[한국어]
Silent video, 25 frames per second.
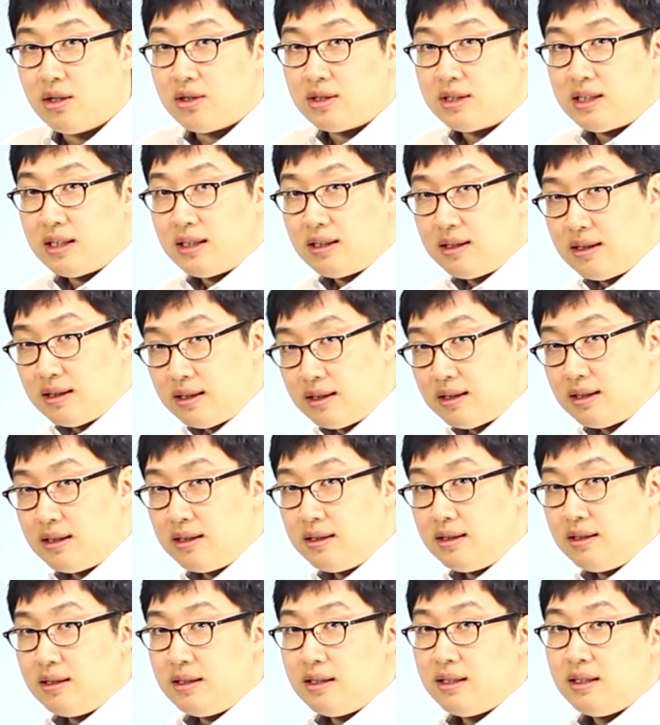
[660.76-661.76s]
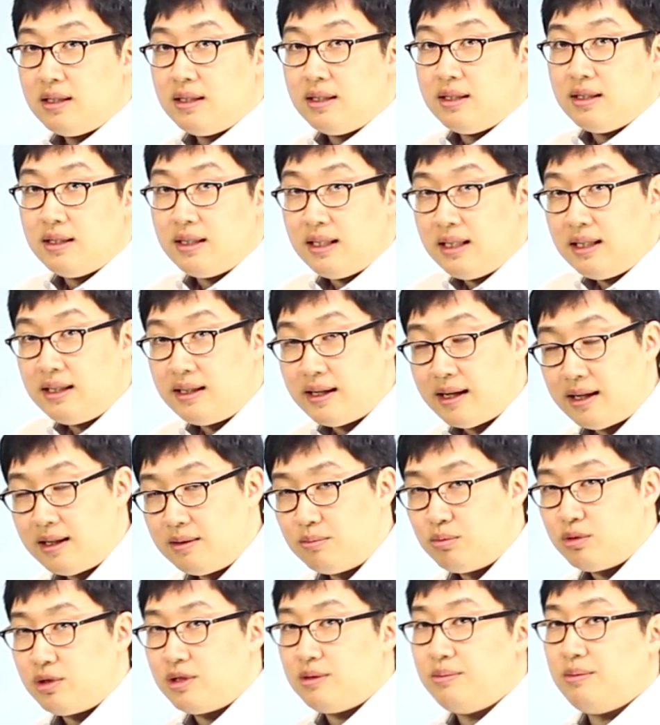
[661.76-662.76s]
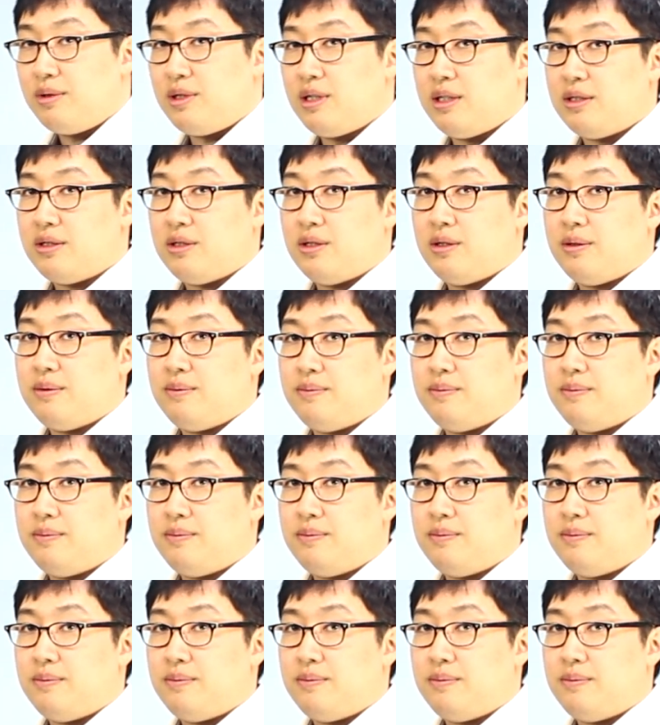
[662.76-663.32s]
여자들은 리레를 붙이면 되죠.